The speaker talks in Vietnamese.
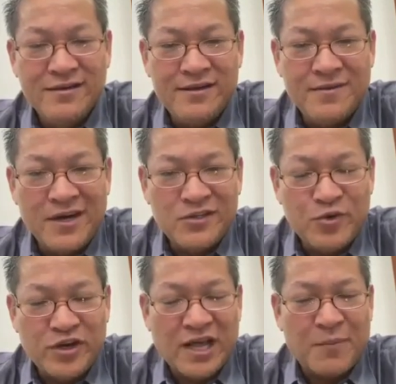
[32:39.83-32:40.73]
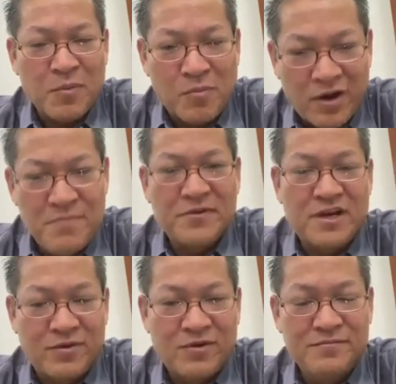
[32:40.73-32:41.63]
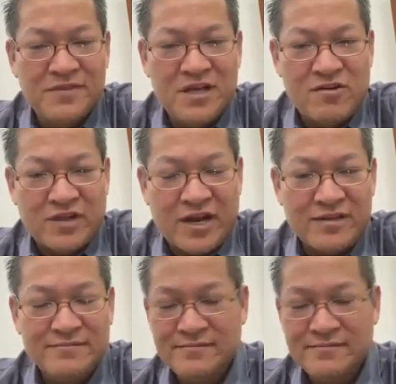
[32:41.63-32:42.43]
nhóm đâu mới có tăng bị lấm đó là lốp thấy con tra